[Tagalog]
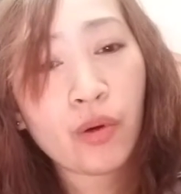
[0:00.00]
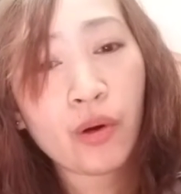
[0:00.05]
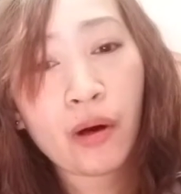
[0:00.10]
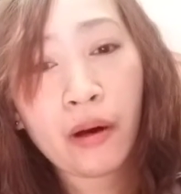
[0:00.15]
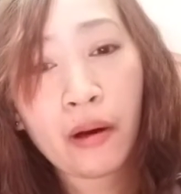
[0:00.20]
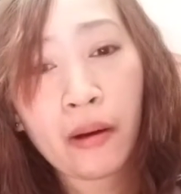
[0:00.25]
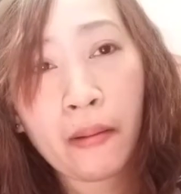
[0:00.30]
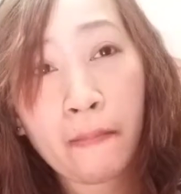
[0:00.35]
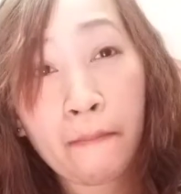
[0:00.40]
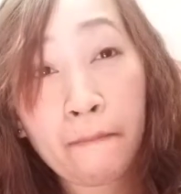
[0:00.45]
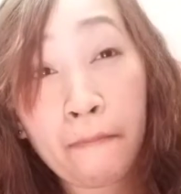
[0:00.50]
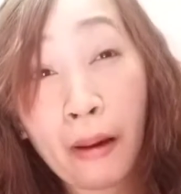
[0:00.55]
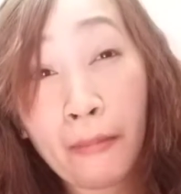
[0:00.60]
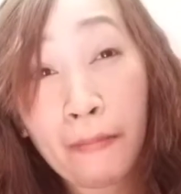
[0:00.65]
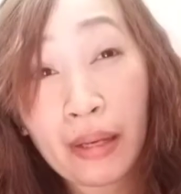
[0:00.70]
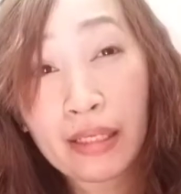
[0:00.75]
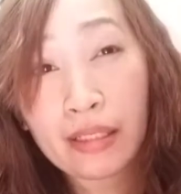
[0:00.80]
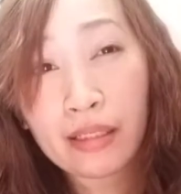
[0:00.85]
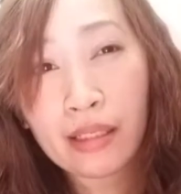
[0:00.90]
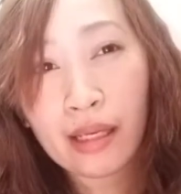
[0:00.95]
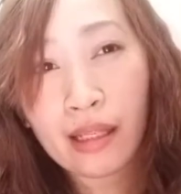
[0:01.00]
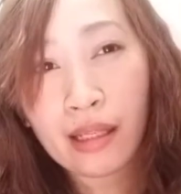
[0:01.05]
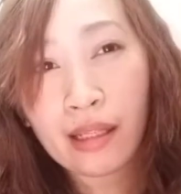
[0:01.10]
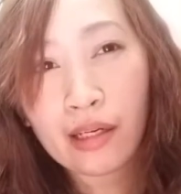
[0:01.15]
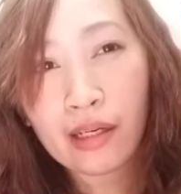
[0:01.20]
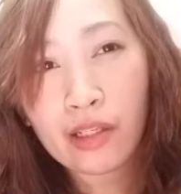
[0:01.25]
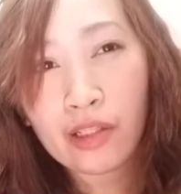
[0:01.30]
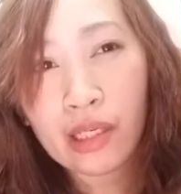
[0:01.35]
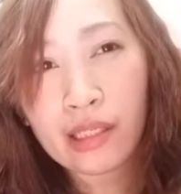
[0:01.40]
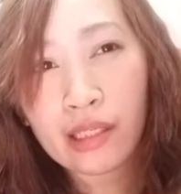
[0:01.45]
Yung
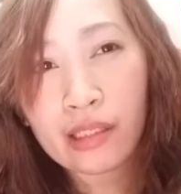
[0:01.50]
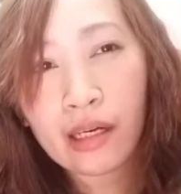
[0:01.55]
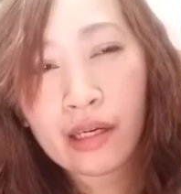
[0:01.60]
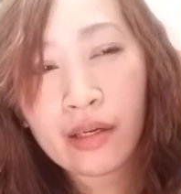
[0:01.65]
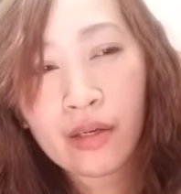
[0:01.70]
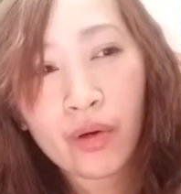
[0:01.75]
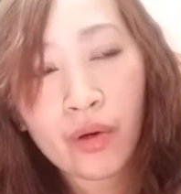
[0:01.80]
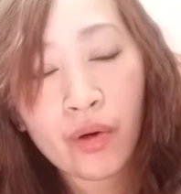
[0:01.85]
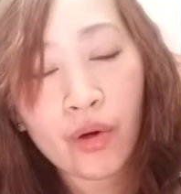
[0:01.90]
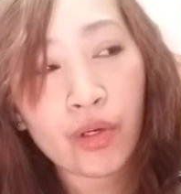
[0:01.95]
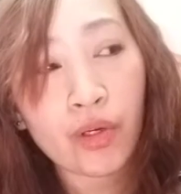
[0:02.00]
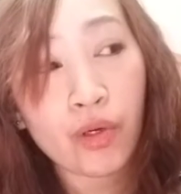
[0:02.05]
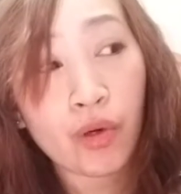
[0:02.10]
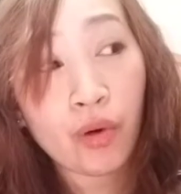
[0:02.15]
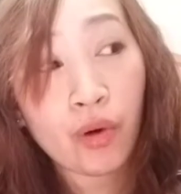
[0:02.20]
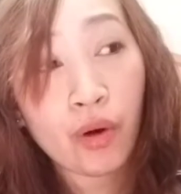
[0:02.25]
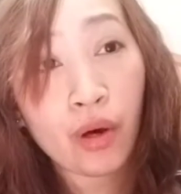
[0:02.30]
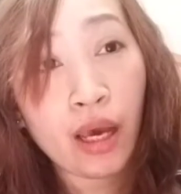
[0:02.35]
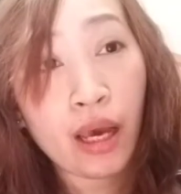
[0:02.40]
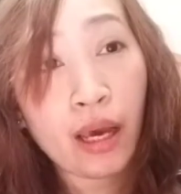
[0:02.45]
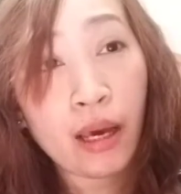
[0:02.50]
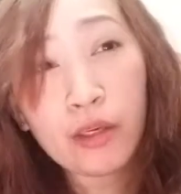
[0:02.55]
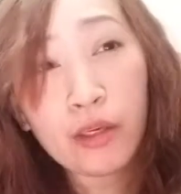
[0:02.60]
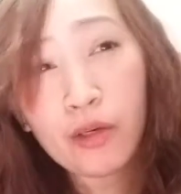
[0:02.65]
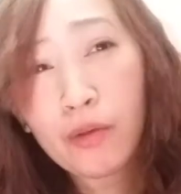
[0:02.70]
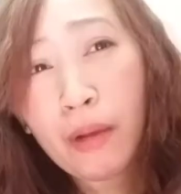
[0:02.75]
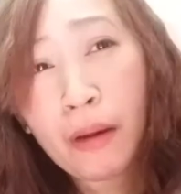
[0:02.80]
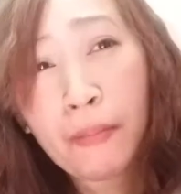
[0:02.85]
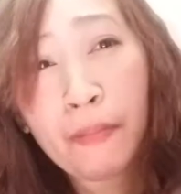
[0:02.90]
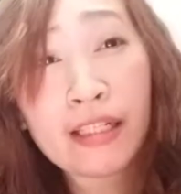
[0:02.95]
papansin lang siya sa iyo, yung
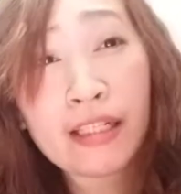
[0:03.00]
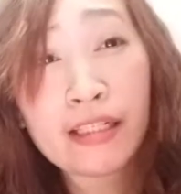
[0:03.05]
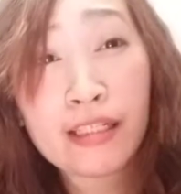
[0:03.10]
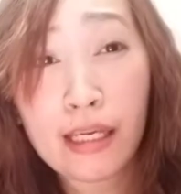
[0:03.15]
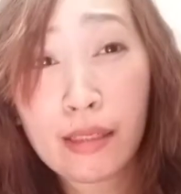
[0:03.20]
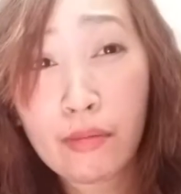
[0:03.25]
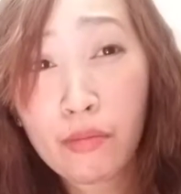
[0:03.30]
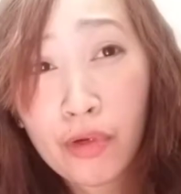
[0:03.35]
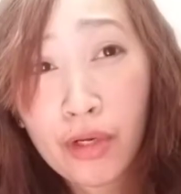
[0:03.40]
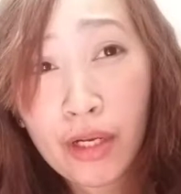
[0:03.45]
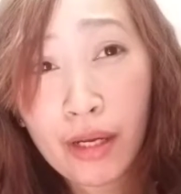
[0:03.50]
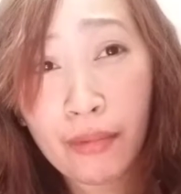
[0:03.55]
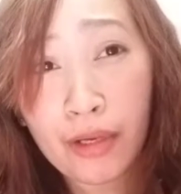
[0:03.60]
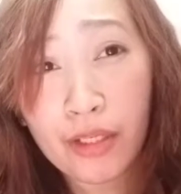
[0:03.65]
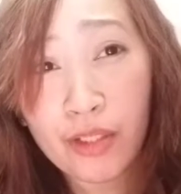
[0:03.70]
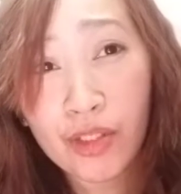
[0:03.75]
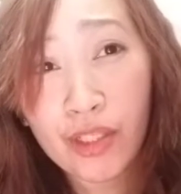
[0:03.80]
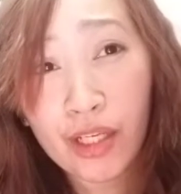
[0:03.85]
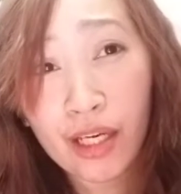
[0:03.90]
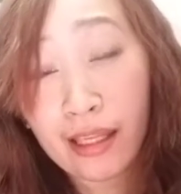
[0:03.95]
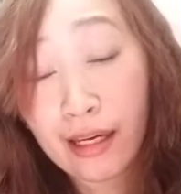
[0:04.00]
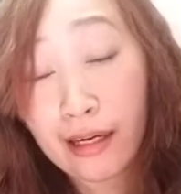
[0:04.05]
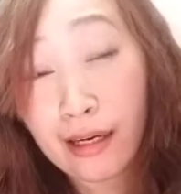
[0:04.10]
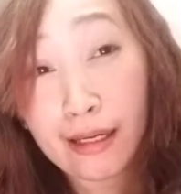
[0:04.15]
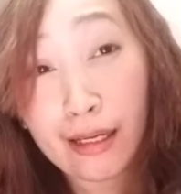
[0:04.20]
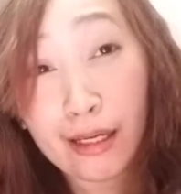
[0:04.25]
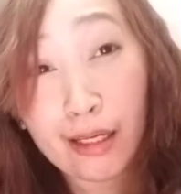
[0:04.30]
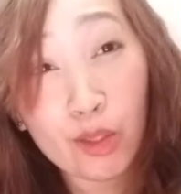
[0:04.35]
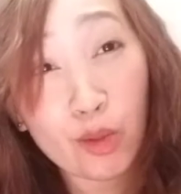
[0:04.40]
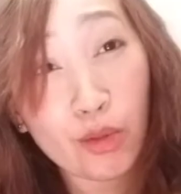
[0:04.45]
yung mapansin mo naman
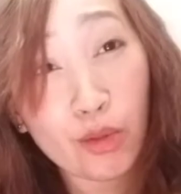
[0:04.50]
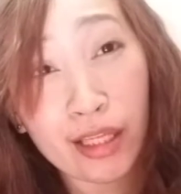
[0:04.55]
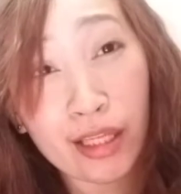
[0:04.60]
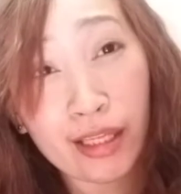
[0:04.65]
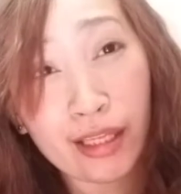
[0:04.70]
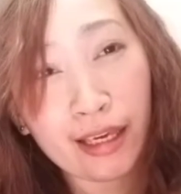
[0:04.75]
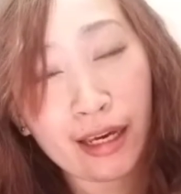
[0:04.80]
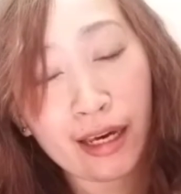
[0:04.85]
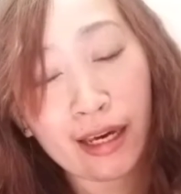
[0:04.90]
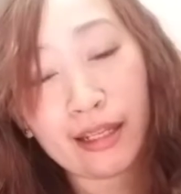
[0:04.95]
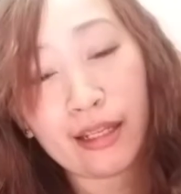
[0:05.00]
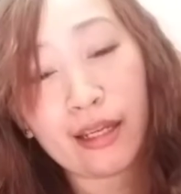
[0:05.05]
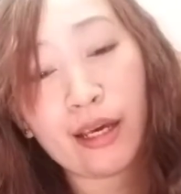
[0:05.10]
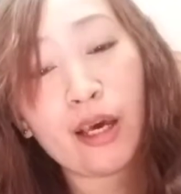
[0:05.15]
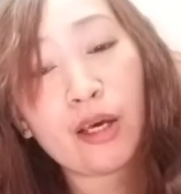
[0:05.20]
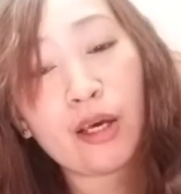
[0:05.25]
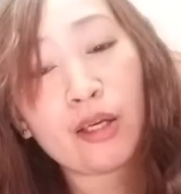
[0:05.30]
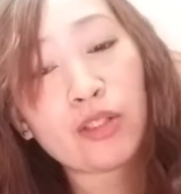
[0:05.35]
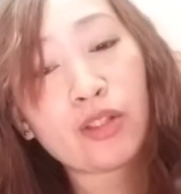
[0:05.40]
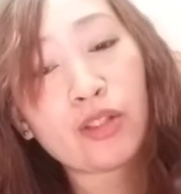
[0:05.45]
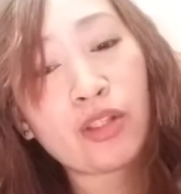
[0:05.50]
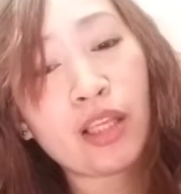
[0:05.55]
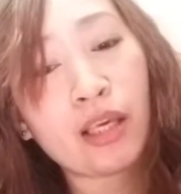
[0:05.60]
siya na ganito ganyan.